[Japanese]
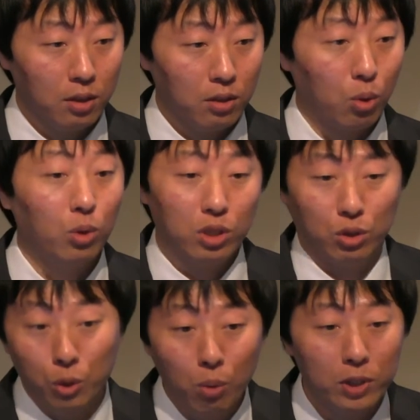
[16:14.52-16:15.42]
でこっちで
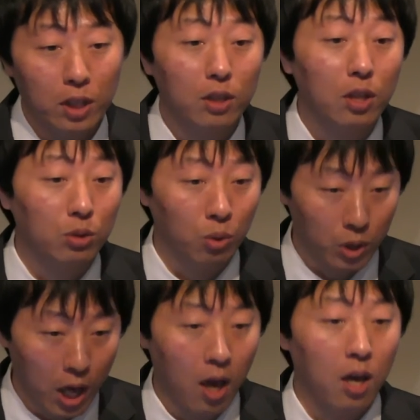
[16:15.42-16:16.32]
苦労もされてるの
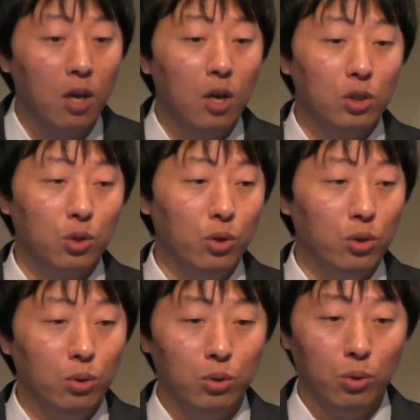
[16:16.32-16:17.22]
でそうい
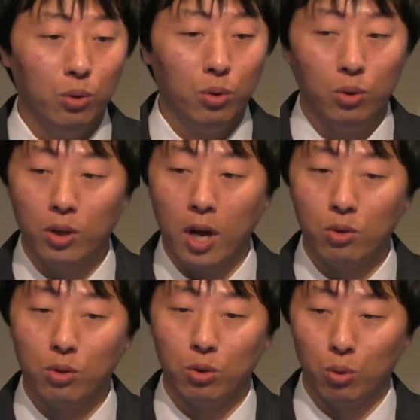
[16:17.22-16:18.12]
うことをあ
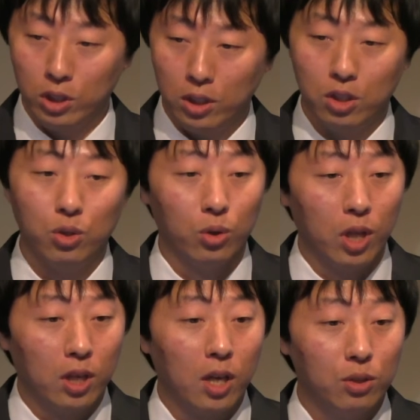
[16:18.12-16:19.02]
のこっちで授業
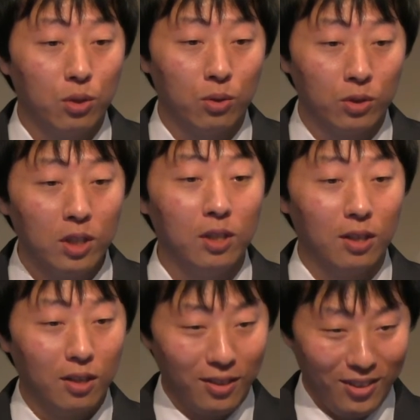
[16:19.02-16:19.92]
で生かすように
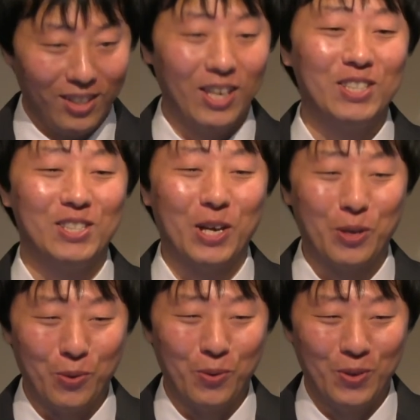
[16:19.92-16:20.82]
現地採
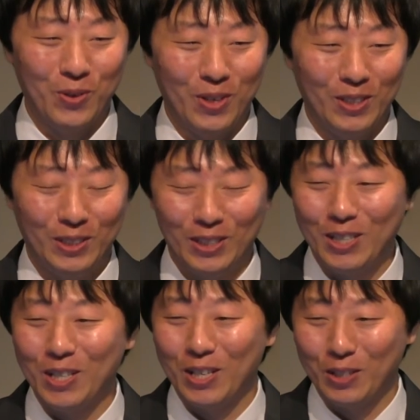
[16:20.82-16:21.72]
用してい
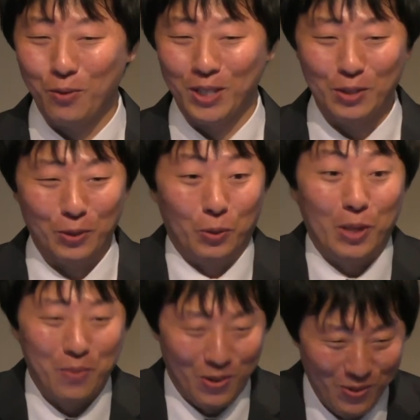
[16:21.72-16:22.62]
ただいて私はとっ
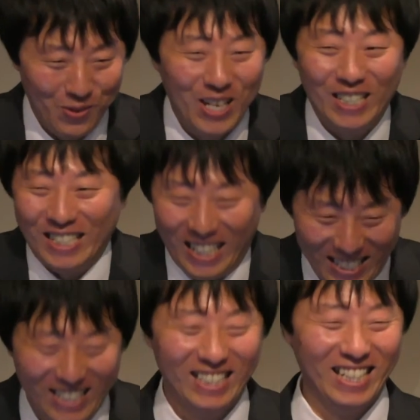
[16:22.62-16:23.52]
ても嬉しいで
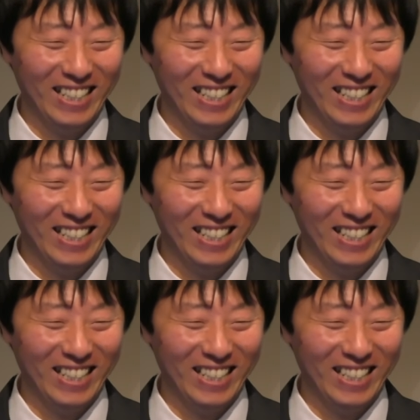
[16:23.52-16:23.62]
す。